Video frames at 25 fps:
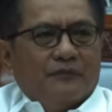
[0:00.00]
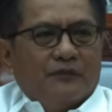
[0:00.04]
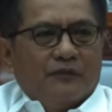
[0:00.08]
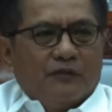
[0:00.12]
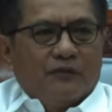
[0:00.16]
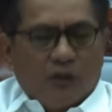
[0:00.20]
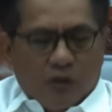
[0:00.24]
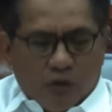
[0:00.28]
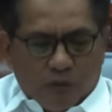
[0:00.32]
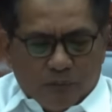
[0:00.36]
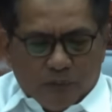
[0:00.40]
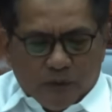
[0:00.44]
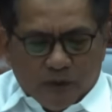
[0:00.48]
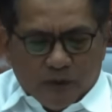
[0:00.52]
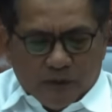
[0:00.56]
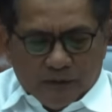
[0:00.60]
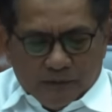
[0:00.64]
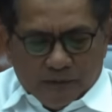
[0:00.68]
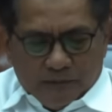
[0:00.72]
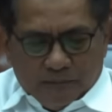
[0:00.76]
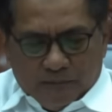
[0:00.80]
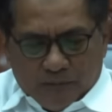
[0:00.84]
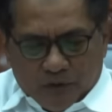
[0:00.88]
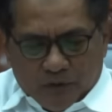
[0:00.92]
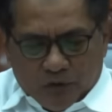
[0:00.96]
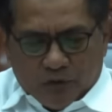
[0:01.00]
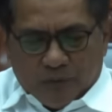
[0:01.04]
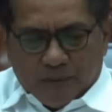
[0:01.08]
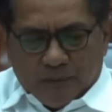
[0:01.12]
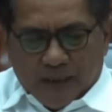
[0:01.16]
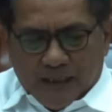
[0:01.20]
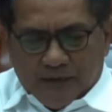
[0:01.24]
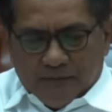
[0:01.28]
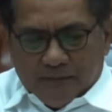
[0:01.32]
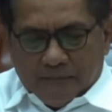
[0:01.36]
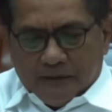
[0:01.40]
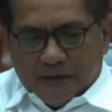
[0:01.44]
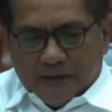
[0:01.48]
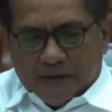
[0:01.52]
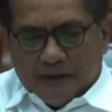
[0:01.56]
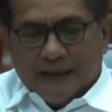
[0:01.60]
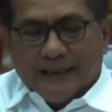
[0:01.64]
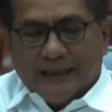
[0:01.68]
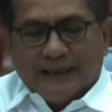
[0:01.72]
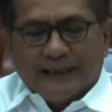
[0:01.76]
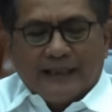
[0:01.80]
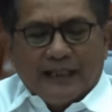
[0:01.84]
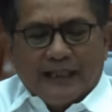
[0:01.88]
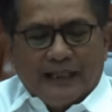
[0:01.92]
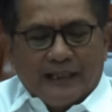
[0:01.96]
Walaupun mohon maaf
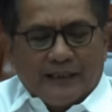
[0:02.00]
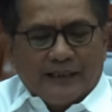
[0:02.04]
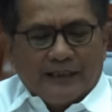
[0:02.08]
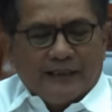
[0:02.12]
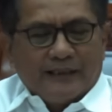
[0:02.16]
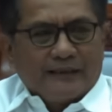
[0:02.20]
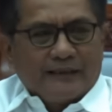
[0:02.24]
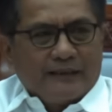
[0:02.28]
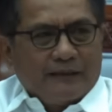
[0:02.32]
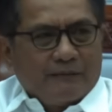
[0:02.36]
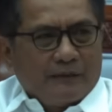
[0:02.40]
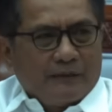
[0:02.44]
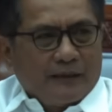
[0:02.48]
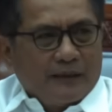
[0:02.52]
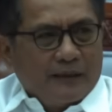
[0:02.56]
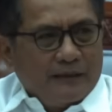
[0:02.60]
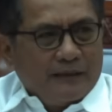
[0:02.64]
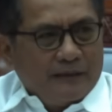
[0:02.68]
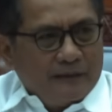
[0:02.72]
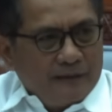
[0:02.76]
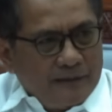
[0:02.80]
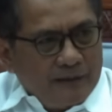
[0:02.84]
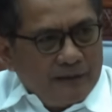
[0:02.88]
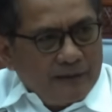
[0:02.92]
diingkari sama